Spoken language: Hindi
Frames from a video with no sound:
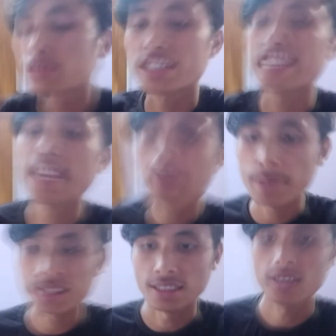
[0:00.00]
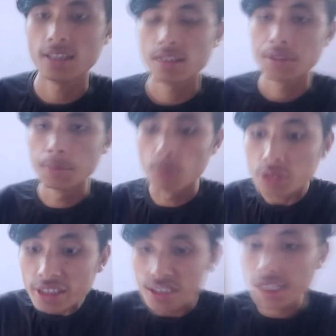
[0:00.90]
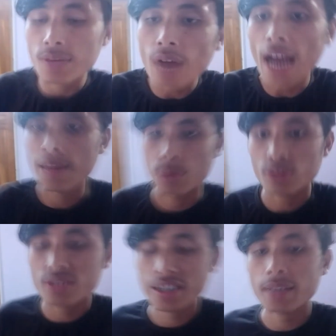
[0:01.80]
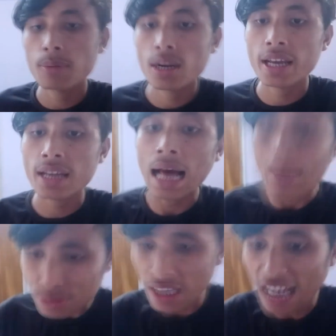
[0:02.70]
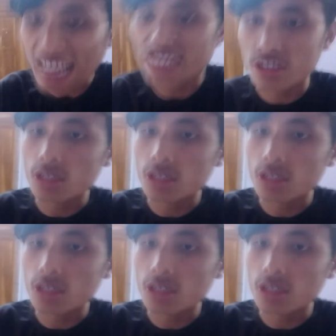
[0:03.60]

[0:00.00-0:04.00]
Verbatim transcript: है मुझे नहीं पता मुझे सिर्फ आईफोन चाहिए बोला है ना आपसे आज